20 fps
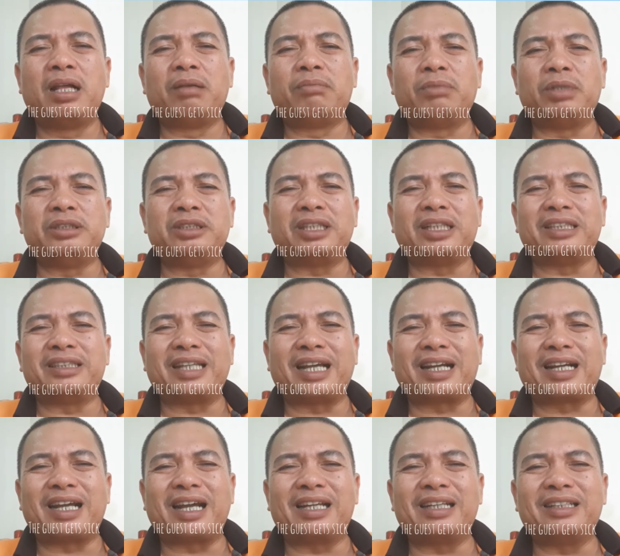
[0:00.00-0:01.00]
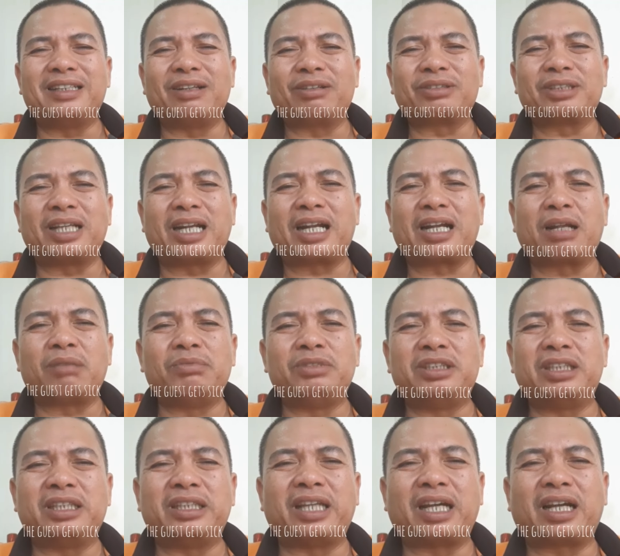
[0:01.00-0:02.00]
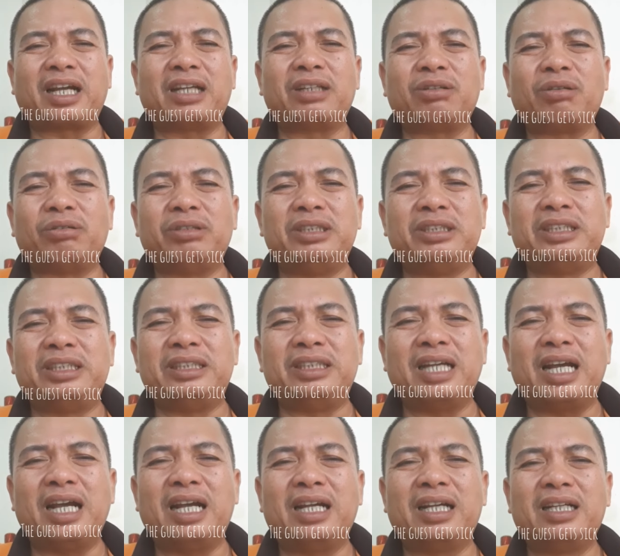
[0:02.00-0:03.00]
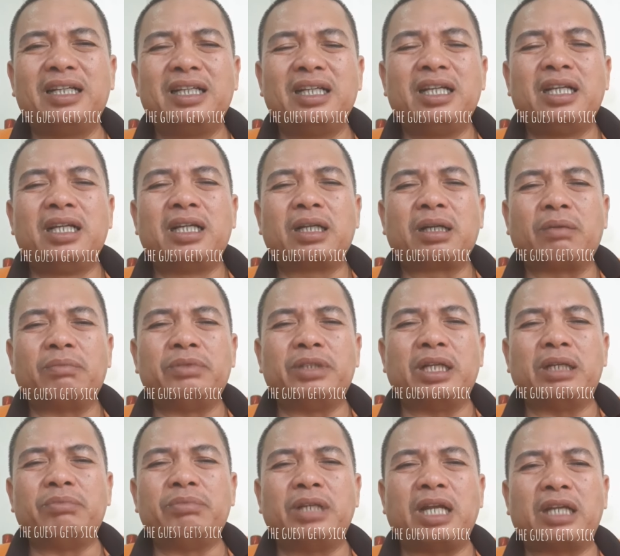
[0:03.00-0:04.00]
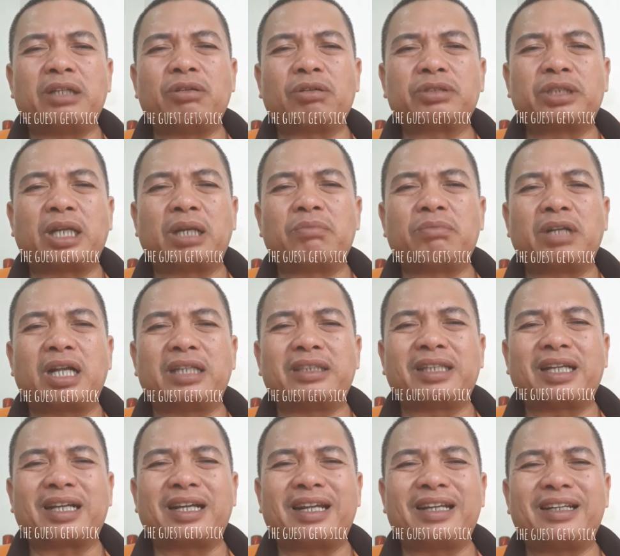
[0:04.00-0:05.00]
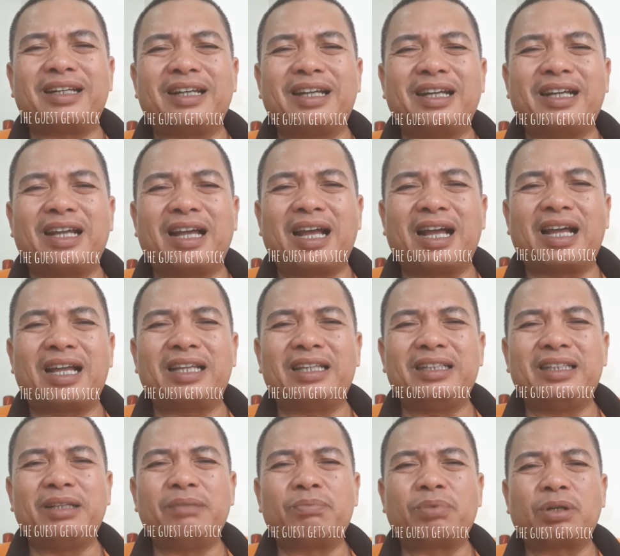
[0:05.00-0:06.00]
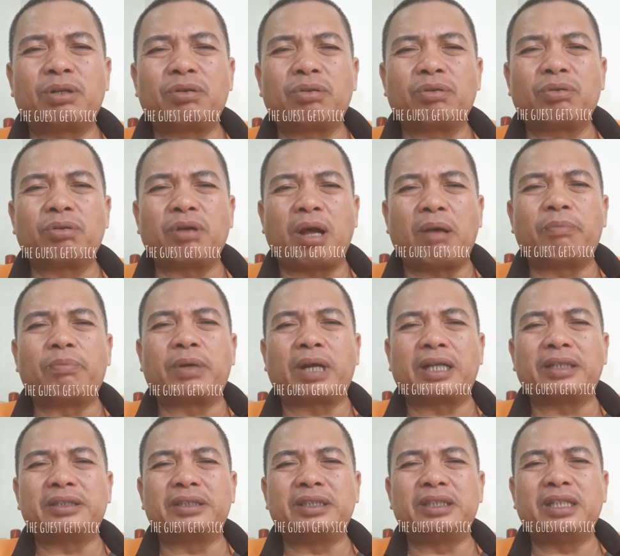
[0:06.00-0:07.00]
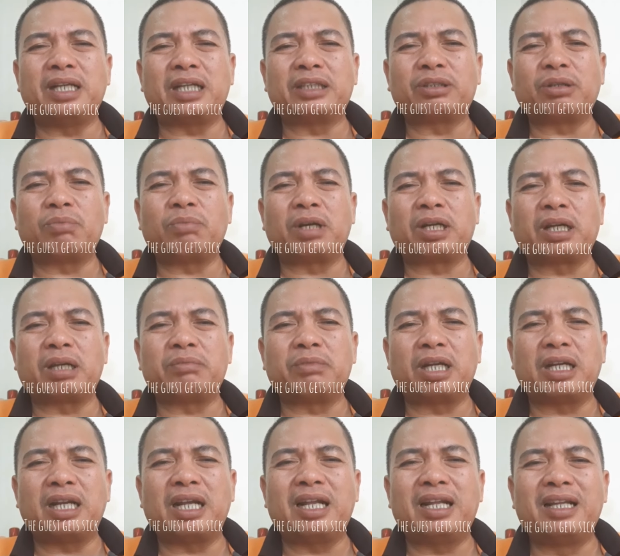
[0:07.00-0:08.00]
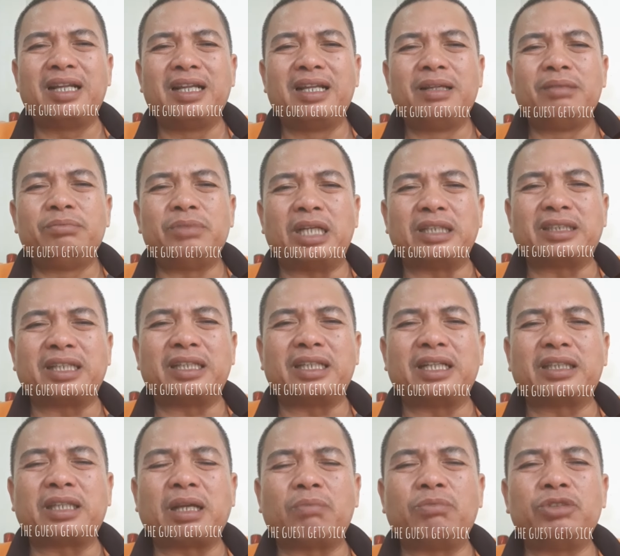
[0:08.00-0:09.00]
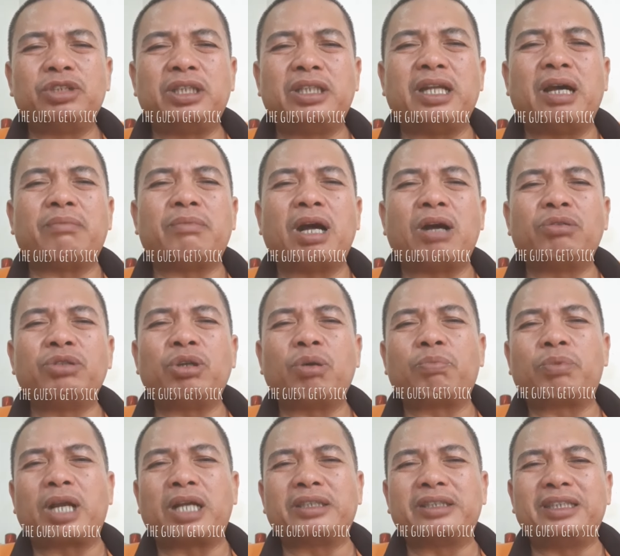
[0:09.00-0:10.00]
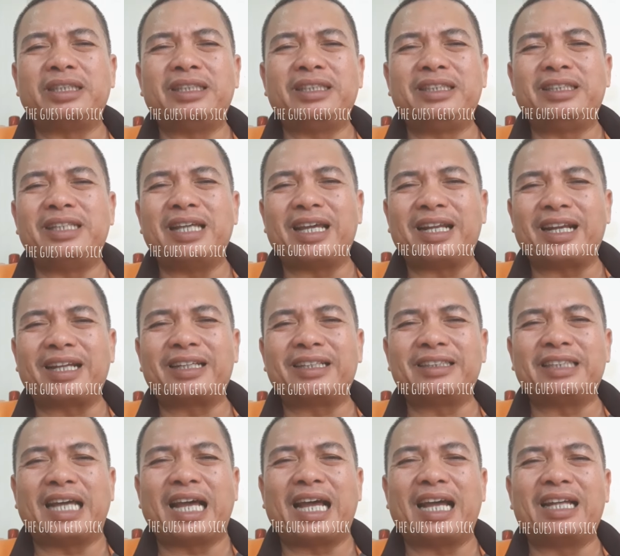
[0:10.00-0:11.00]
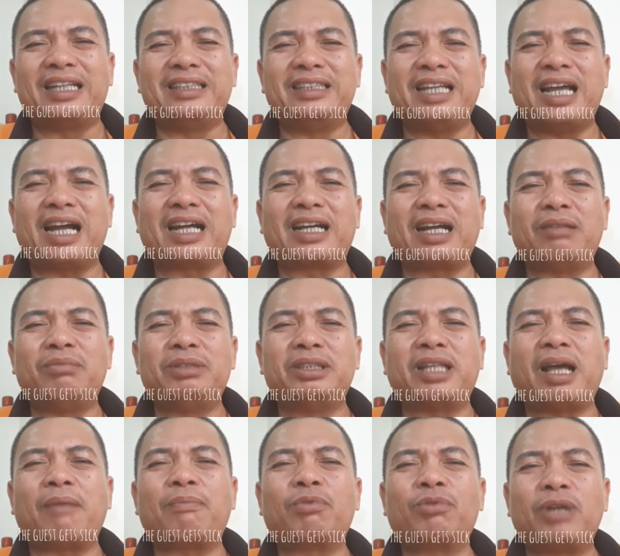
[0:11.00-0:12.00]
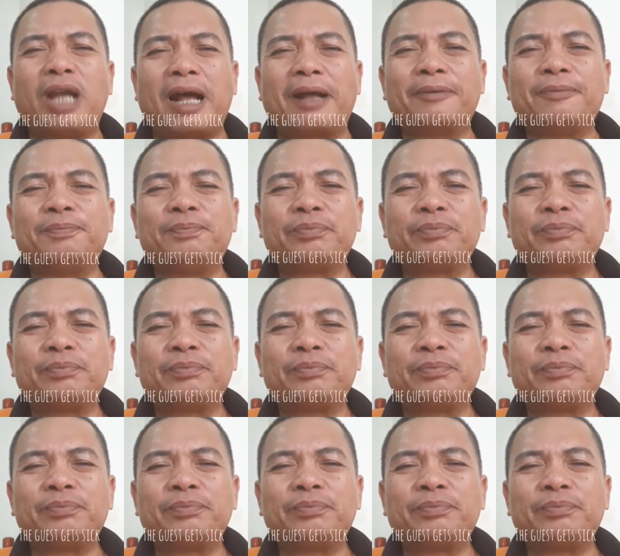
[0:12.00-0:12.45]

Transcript: menceritakan dokter akan menceritakan kondisinya dan bila dokter mengatakan ah, ini perlu operasi atau bagaimana biasanya tamu tidak mau dioperasi di daerah kita dia akan minta pulang